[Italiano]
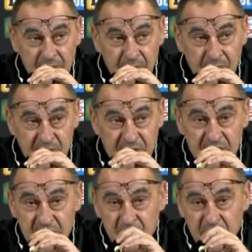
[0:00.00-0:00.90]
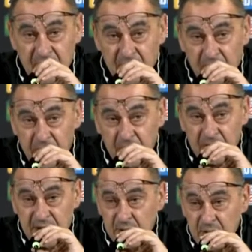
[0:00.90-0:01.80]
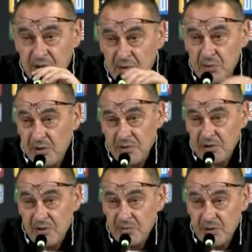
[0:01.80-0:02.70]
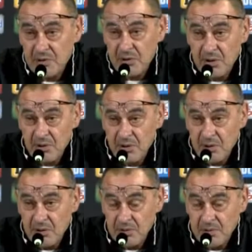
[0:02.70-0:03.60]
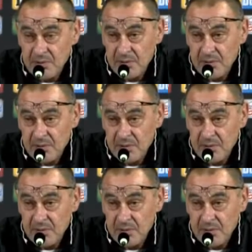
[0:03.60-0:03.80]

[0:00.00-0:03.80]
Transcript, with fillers: e per lo stesso motivo riposo a tutte e due, in questo momento non glielo do.